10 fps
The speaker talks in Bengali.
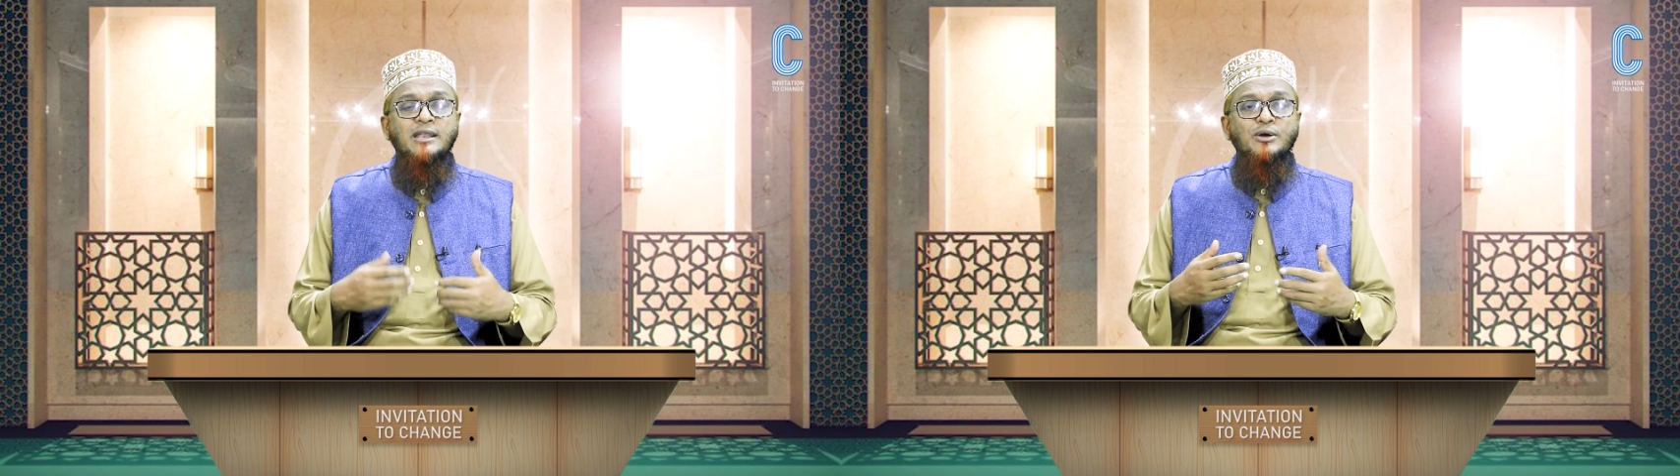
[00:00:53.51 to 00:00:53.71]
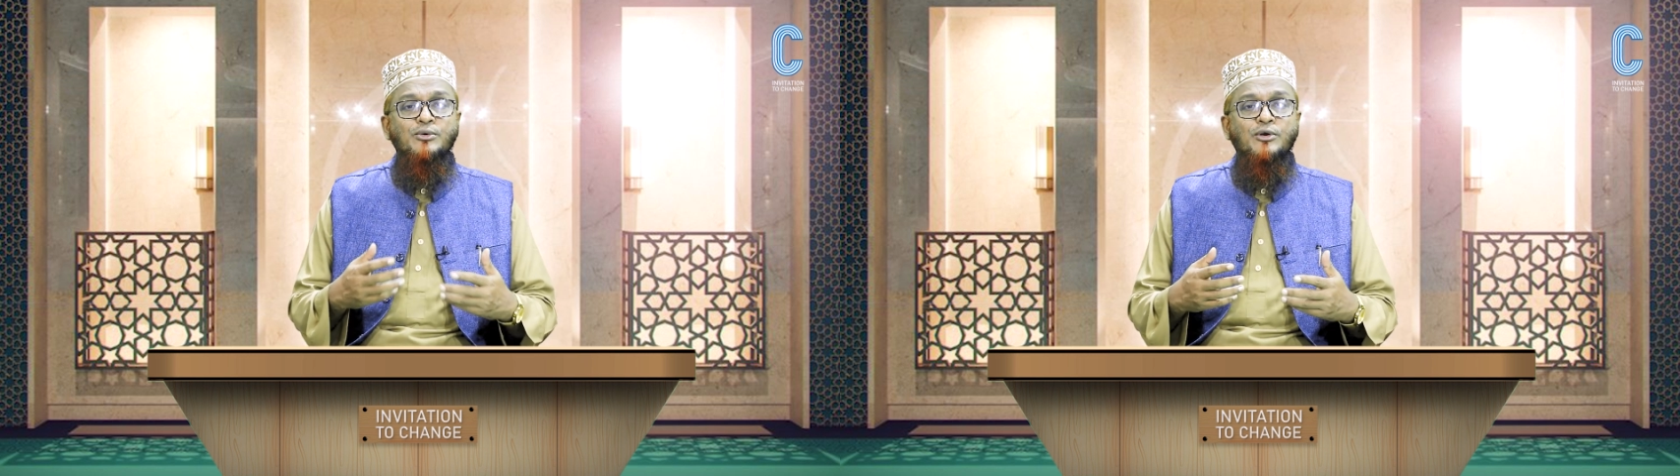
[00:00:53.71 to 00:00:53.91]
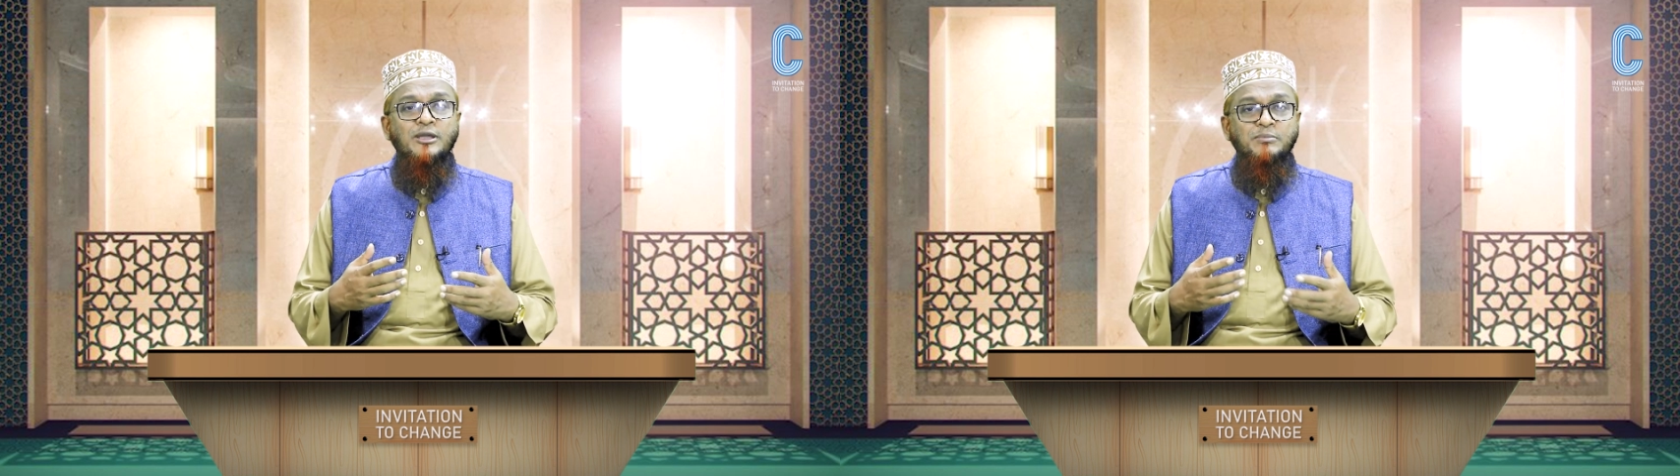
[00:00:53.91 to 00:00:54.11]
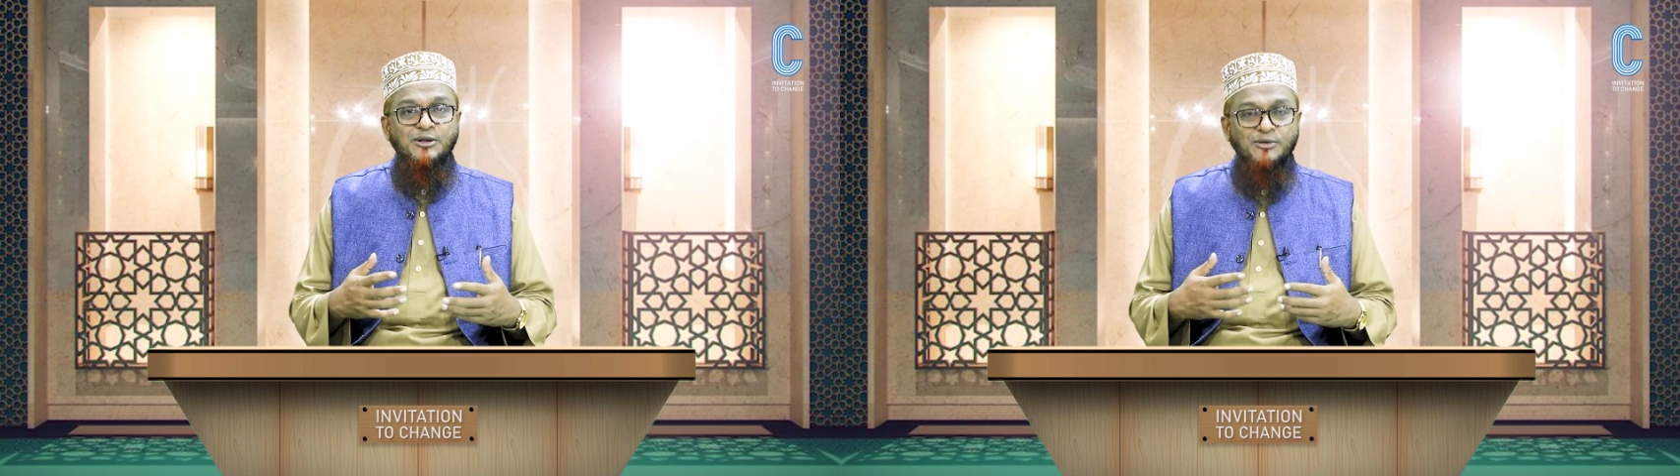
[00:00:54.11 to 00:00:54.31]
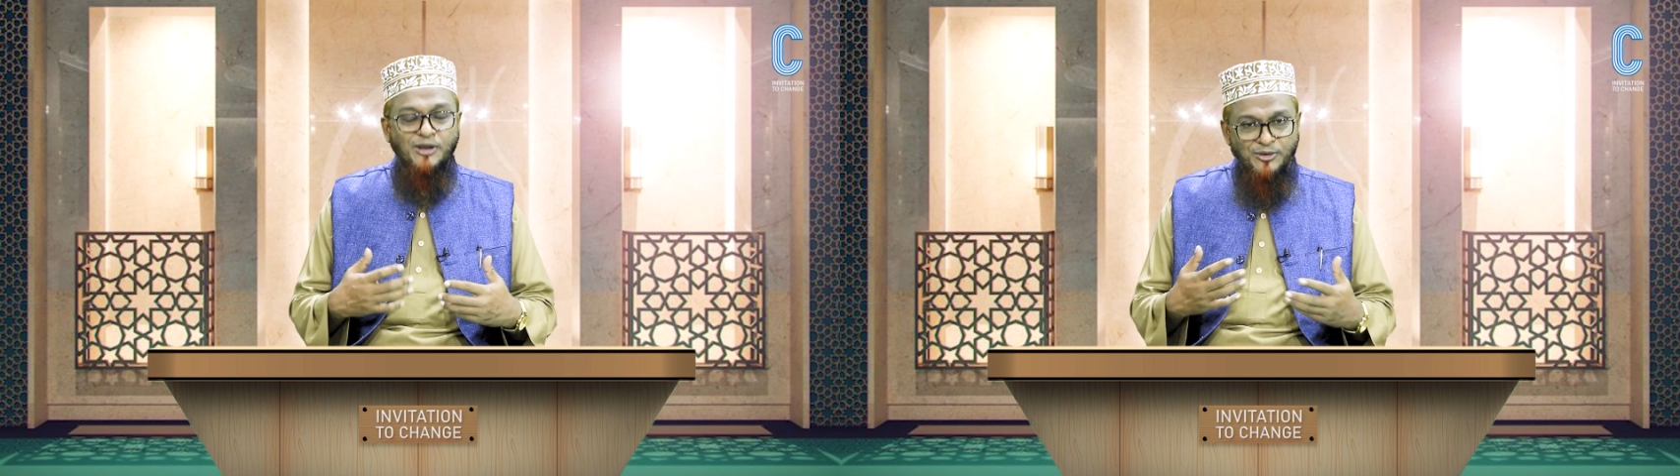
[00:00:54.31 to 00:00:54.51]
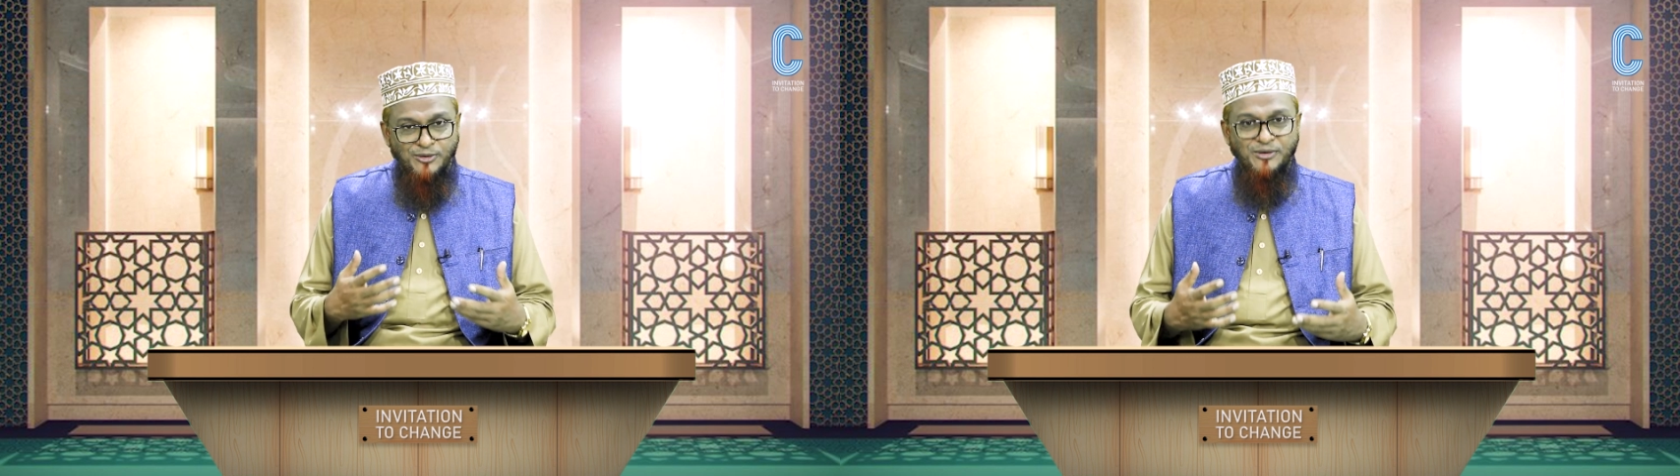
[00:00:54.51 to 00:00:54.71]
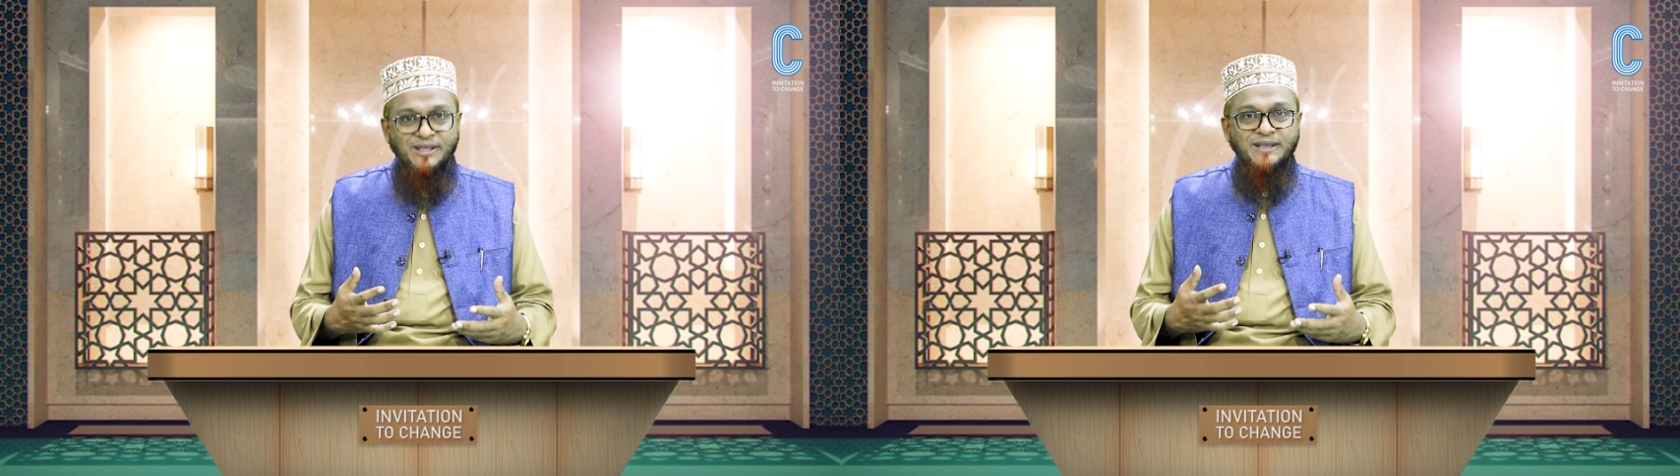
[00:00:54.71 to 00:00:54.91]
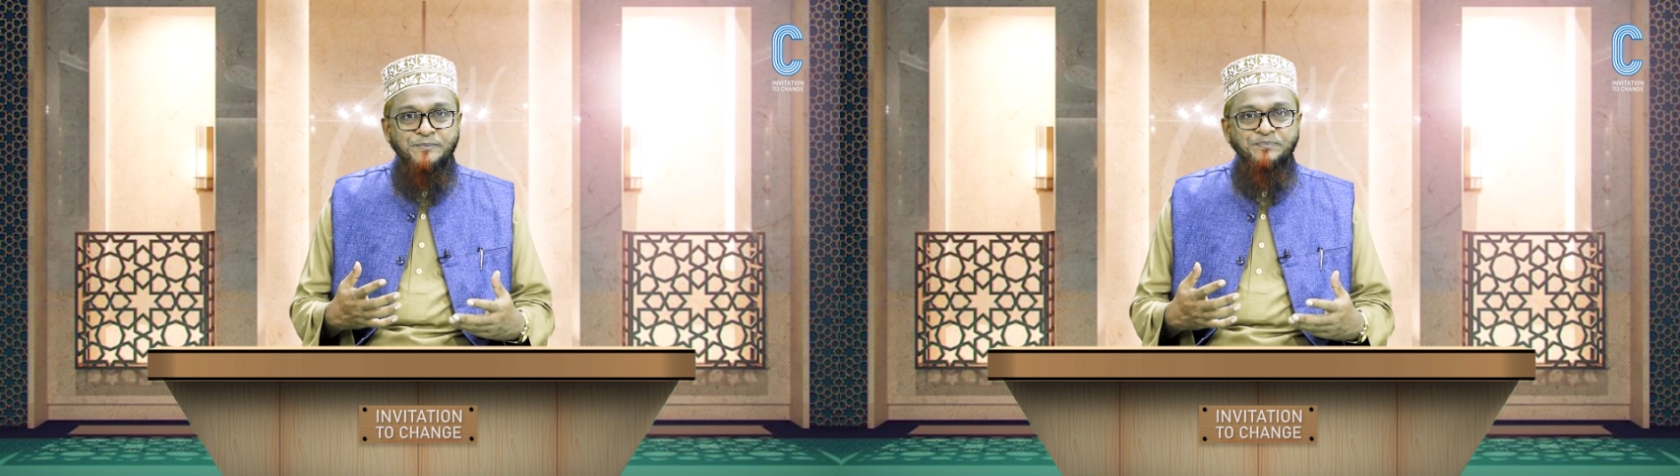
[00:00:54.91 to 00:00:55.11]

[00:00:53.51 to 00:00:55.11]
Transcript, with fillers: তারা ক্রয় বিক্রয় করে